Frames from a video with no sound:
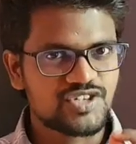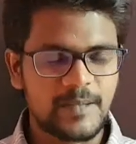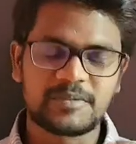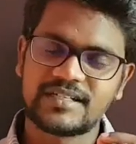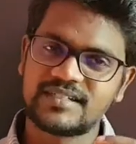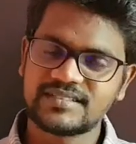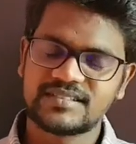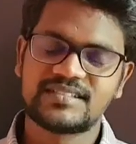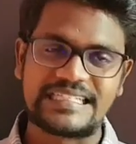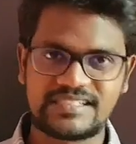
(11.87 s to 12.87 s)
சாப்டர்
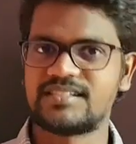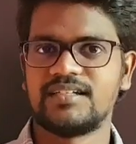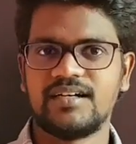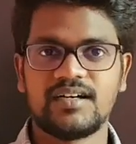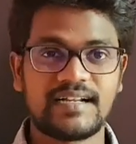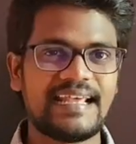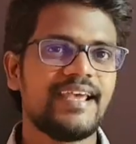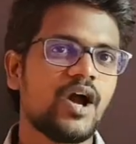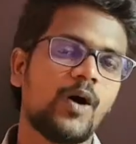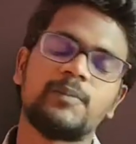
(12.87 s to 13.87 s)
சிக்ஸ் ரே
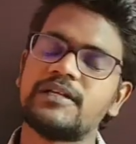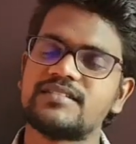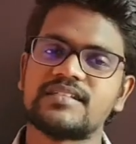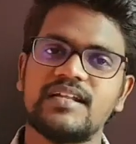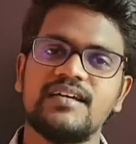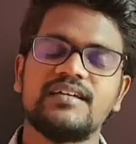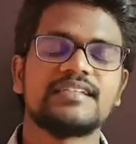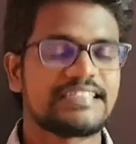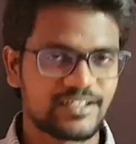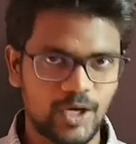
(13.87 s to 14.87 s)
ஆப்டிக்ஸில்
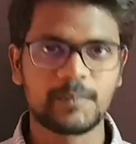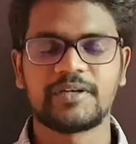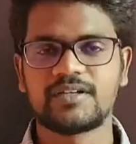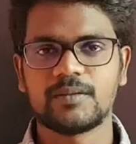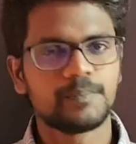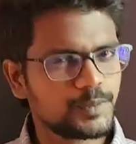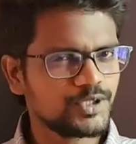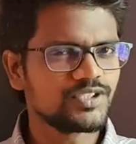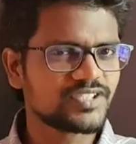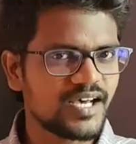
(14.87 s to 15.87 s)
இந்த டாபிக்
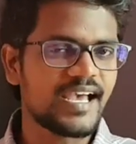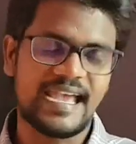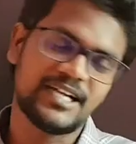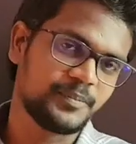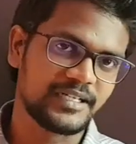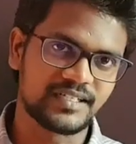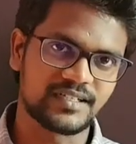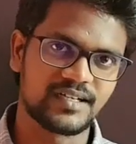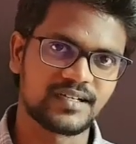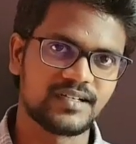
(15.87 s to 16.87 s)
புதுசாக ஆட்
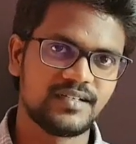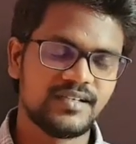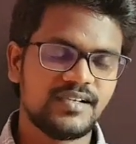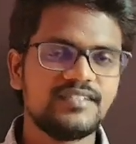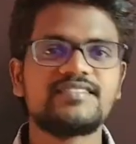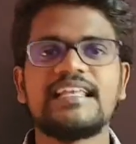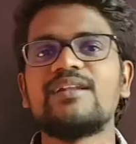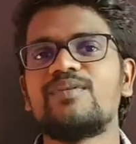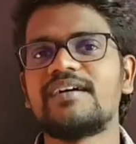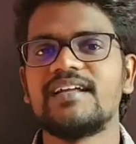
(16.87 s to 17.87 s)
பண்ணியிருக்காங்க
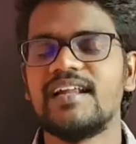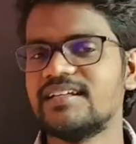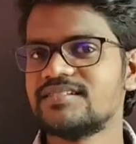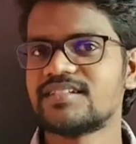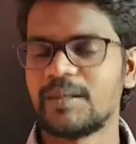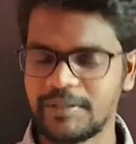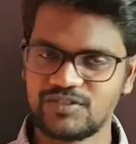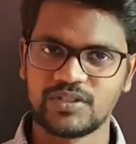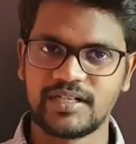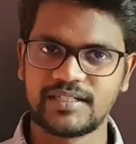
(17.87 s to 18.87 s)
சில்வர்டு லென்ஸ்
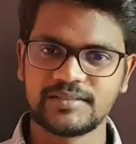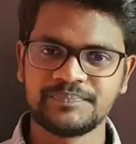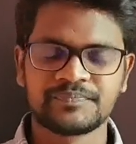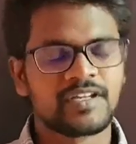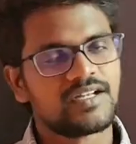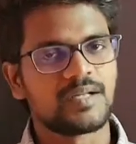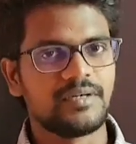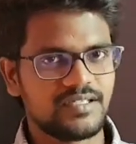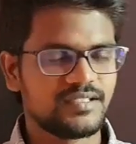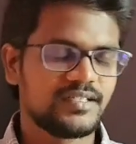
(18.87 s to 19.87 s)
அப்படின்னு சொல்லிட்டு நம்ம
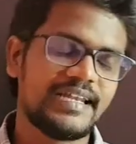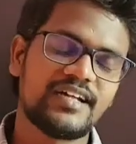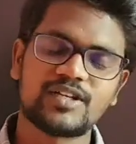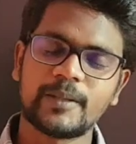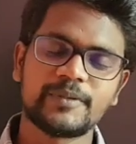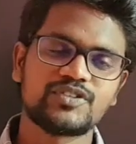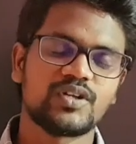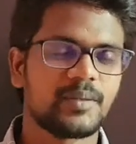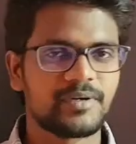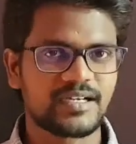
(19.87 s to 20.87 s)
எல்லா
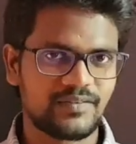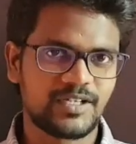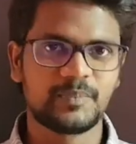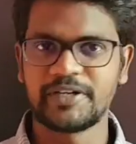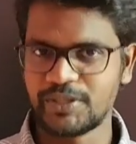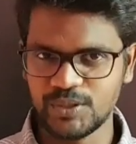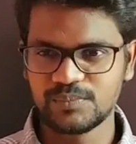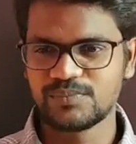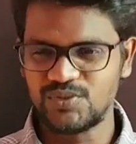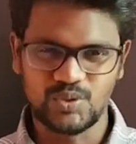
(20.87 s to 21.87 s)
டாபிக்ஸும் நம்ம கவர் பண்ணிட்டோம்
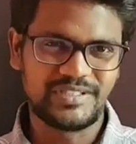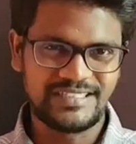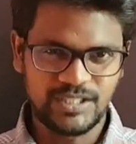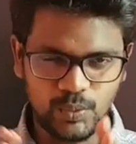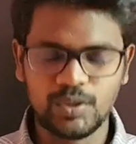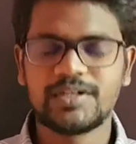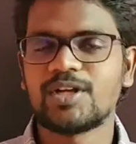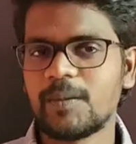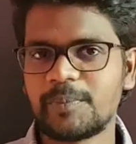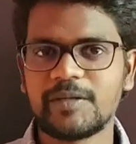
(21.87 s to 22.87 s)
ஸோ இந்த ஒரு
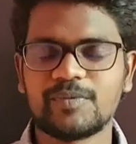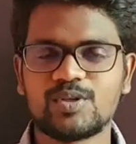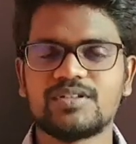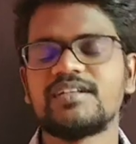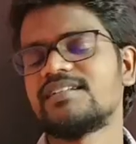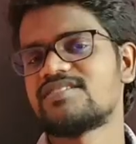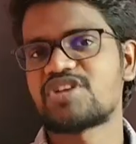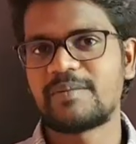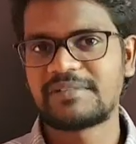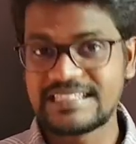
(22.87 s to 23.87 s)
டாபிக் மட்டும்தான் இந்த
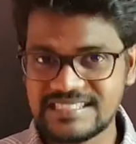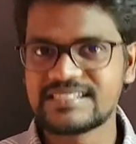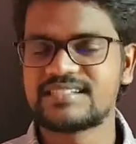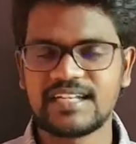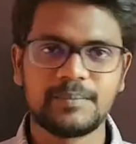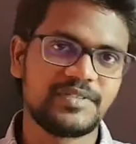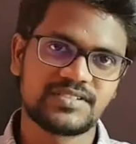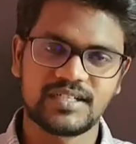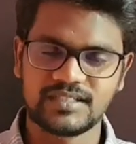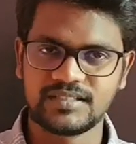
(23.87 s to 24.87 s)
சாப்டர் சிக்ஸில்
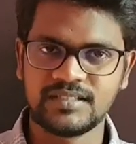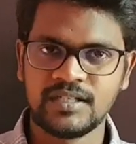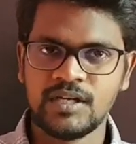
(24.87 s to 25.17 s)
மிஸ் ஆகுது